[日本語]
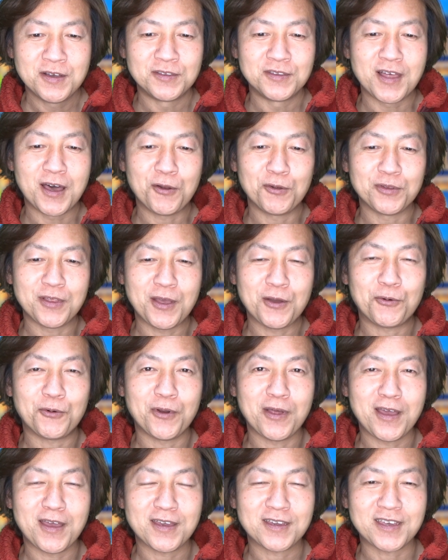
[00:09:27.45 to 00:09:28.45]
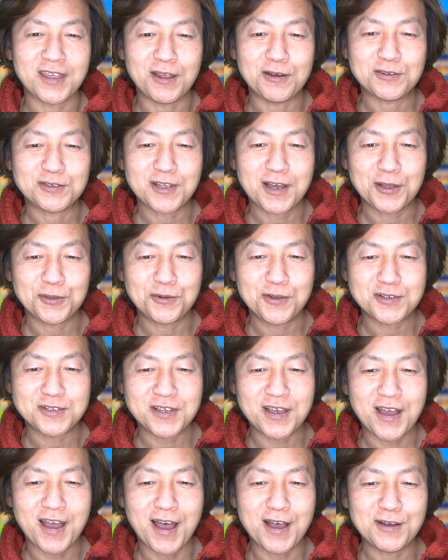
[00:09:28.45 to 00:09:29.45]
なので、これ、キャラクターとです
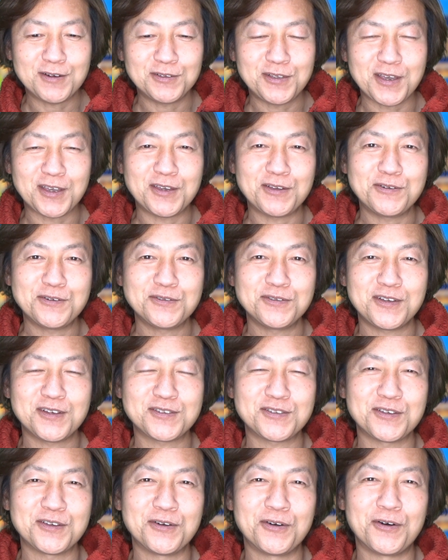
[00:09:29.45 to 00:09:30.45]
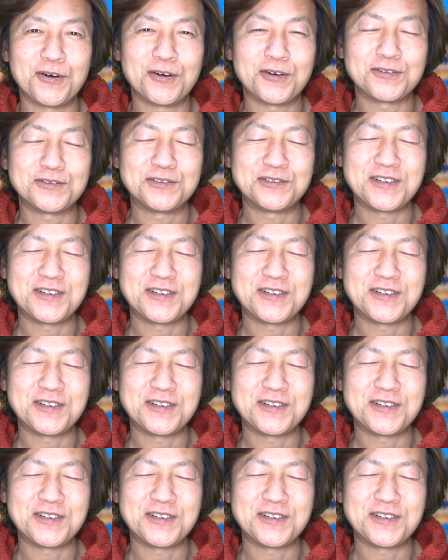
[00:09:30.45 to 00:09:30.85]
ね、ハグできるんですよ。